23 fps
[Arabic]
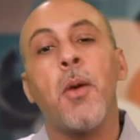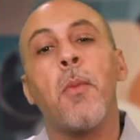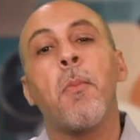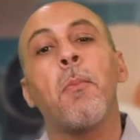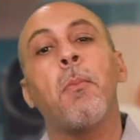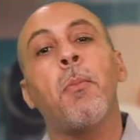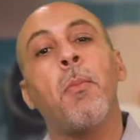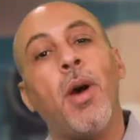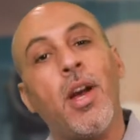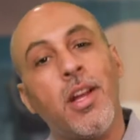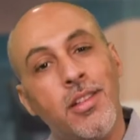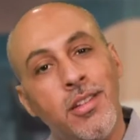
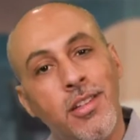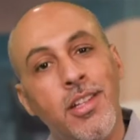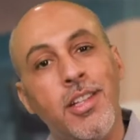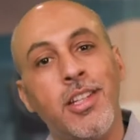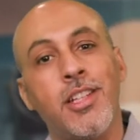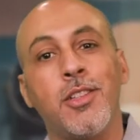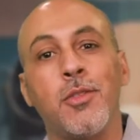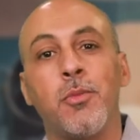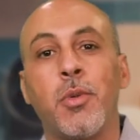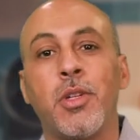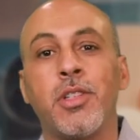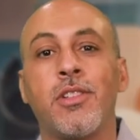بعدين
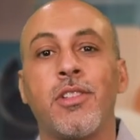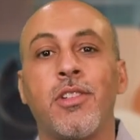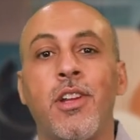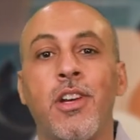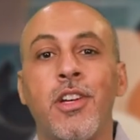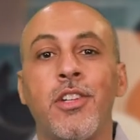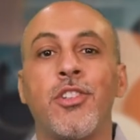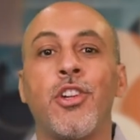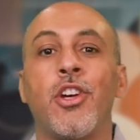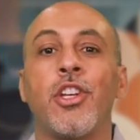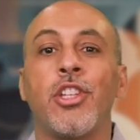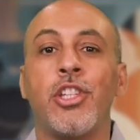
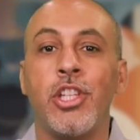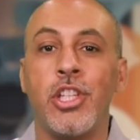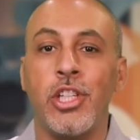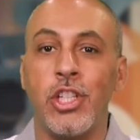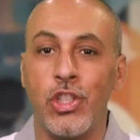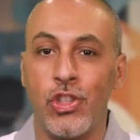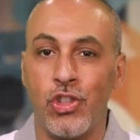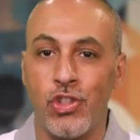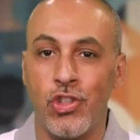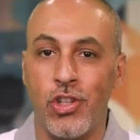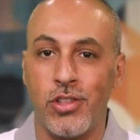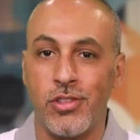بطرح رأيي
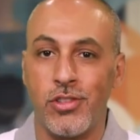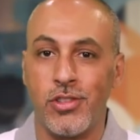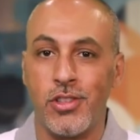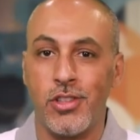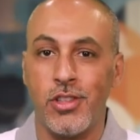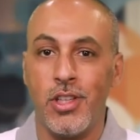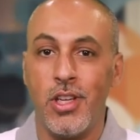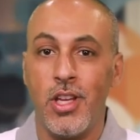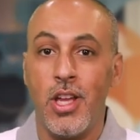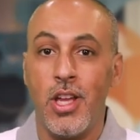الشخصي